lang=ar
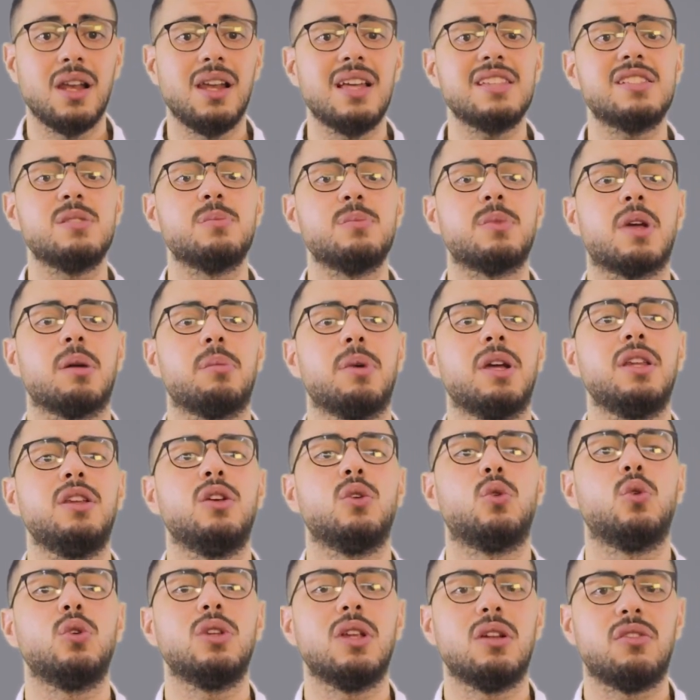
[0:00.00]
لازم كمان
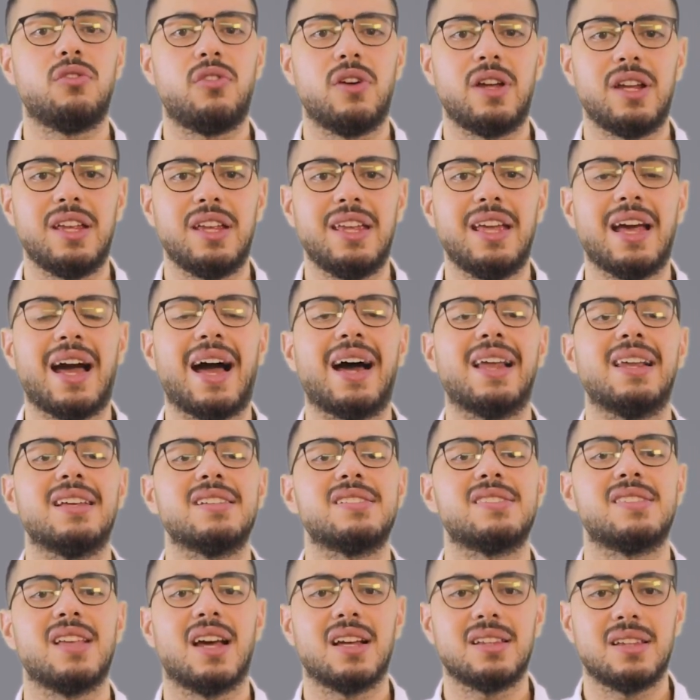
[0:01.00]
يكون الفريق على
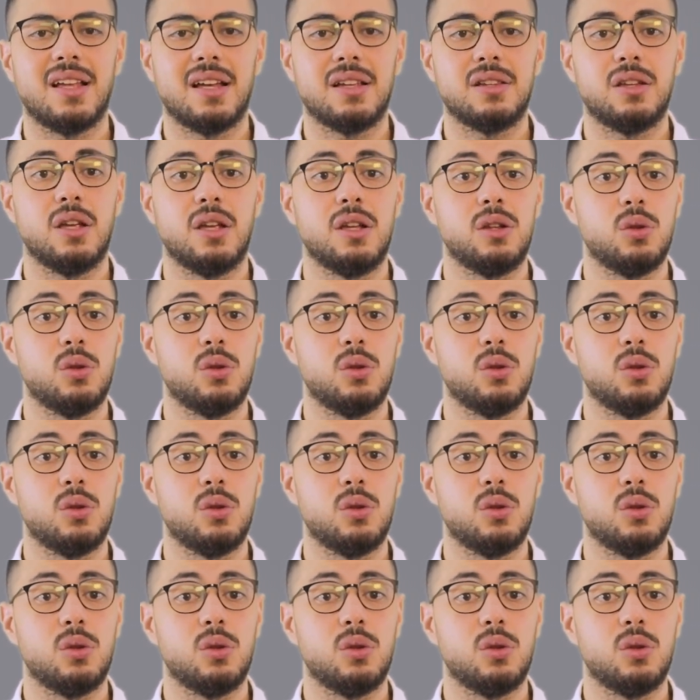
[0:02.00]
استعداد